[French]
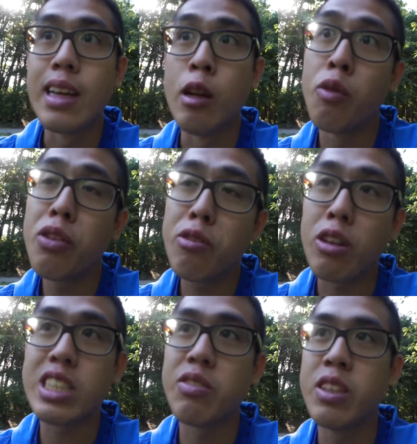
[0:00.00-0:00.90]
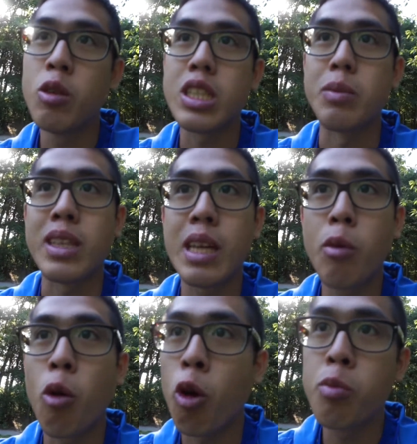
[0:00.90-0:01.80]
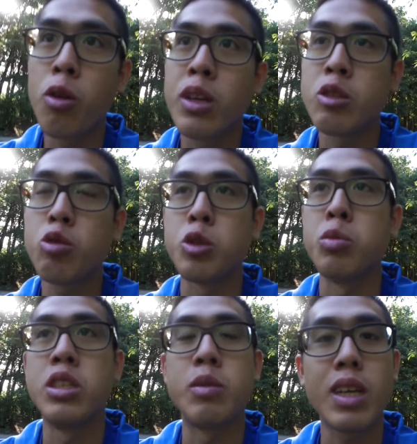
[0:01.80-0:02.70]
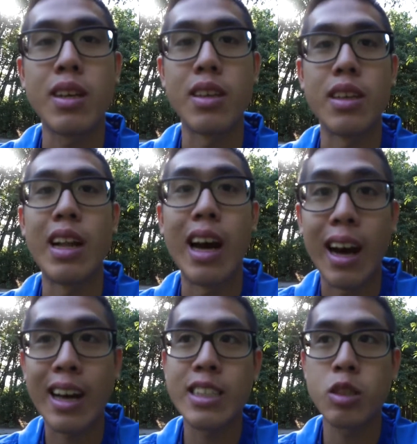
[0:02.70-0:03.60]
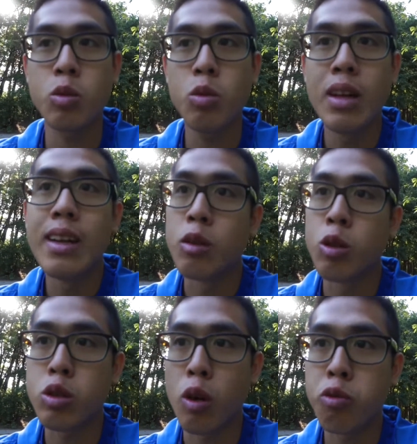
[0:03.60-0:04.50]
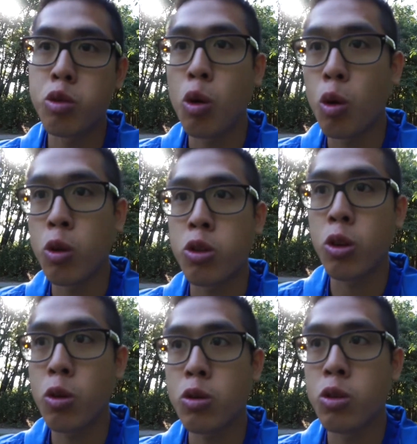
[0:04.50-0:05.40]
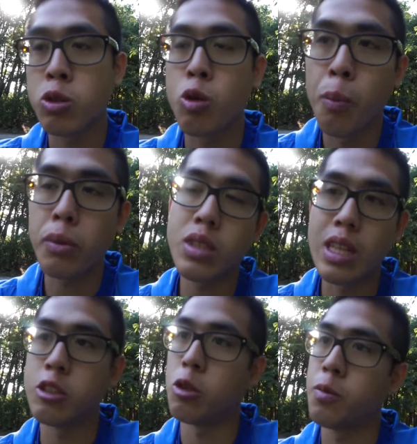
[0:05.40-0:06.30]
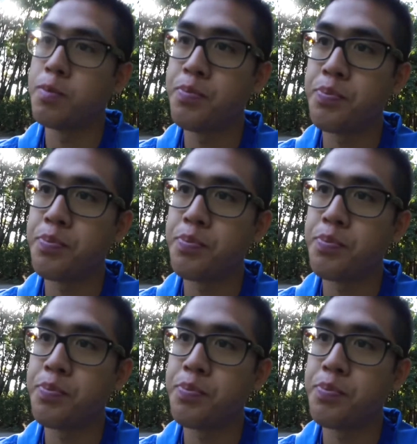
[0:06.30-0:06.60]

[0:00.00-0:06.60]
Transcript: et le fait de voir ces vidéos ça m'a tellement remis en question et je me dis tiens il a raison de s'en foutre autant de ce que pensent les gens